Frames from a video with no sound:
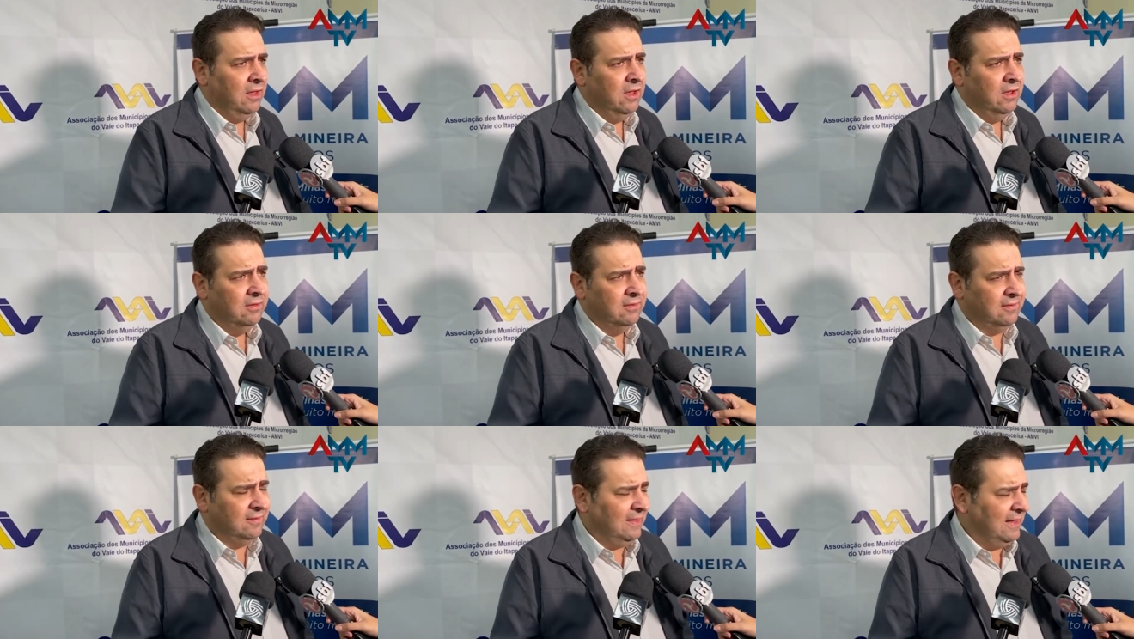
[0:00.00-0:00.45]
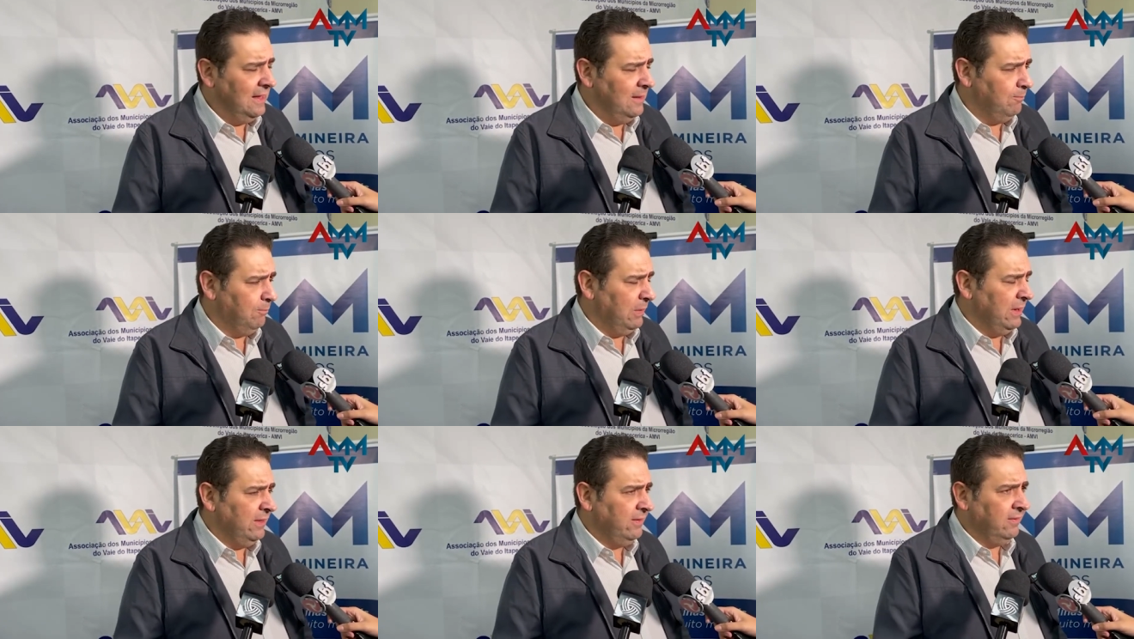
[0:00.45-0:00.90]

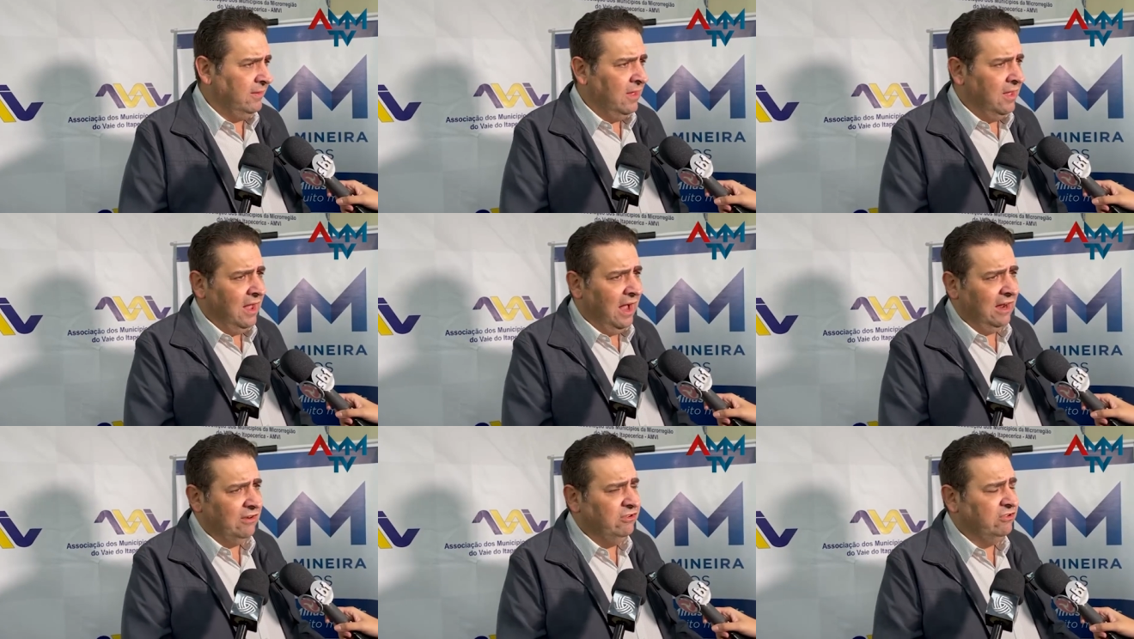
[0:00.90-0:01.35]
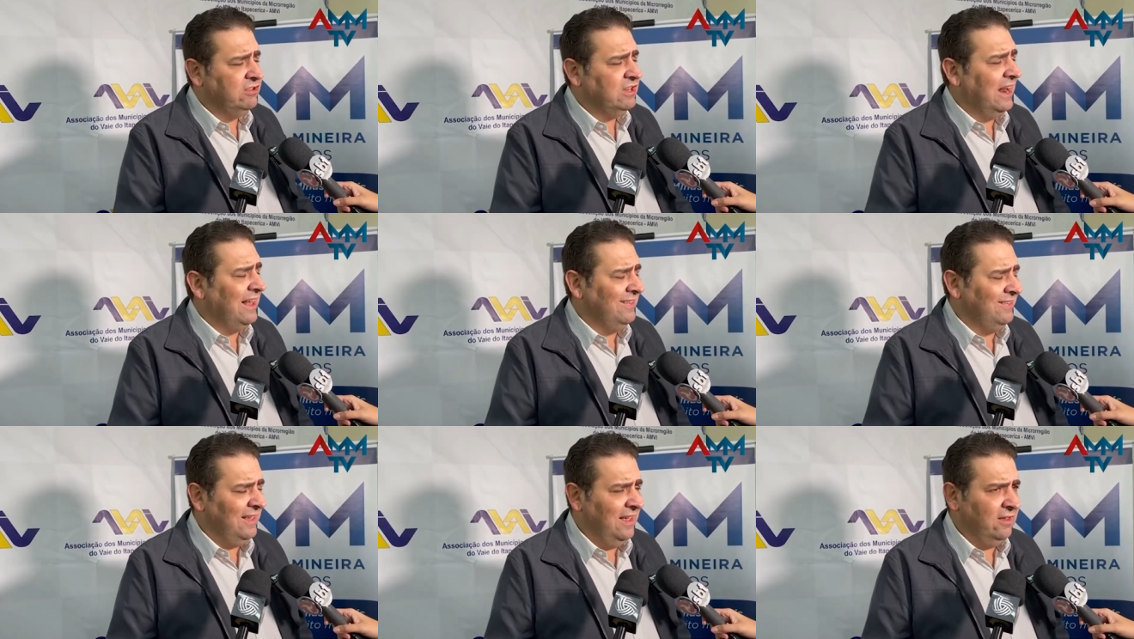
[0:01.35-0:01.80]
simples a gente
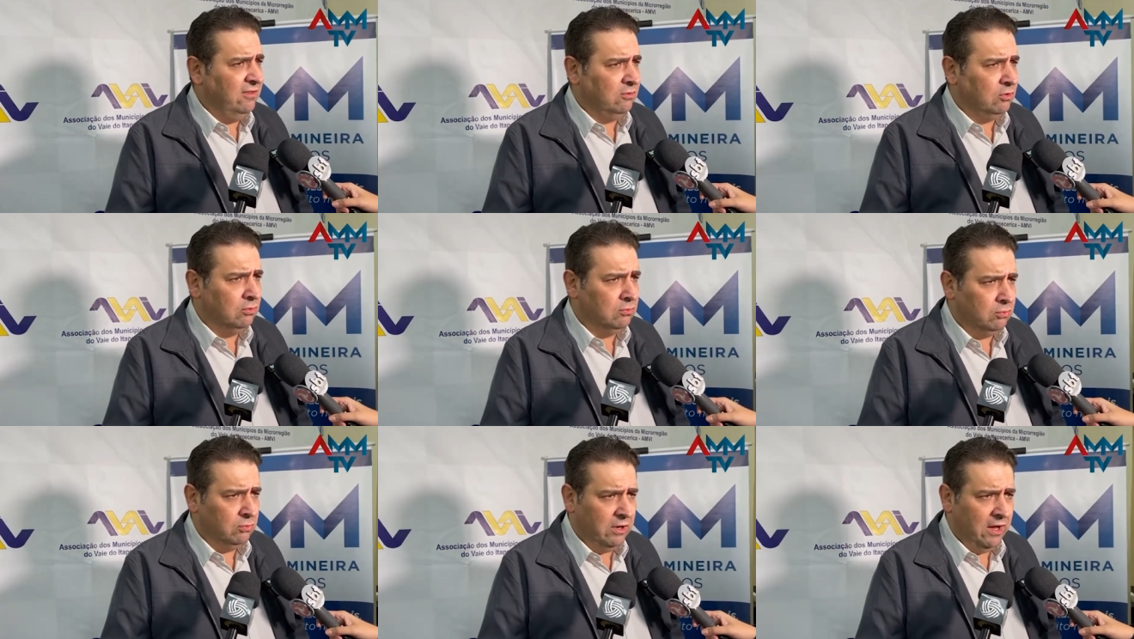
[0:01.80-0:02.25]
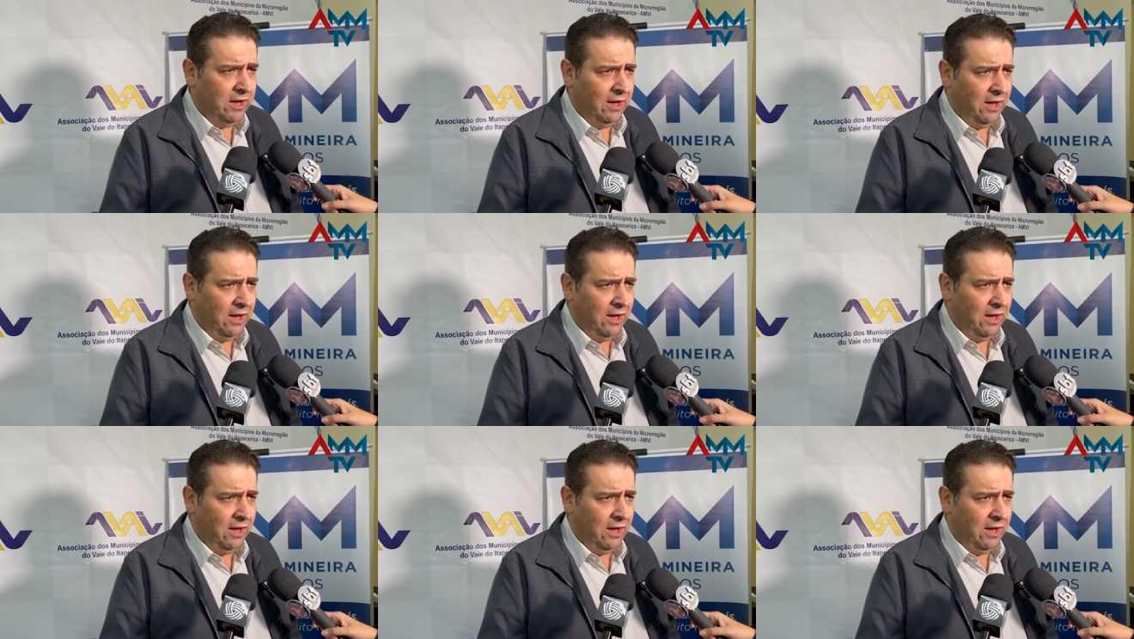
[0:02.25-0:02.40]
trazer estrutura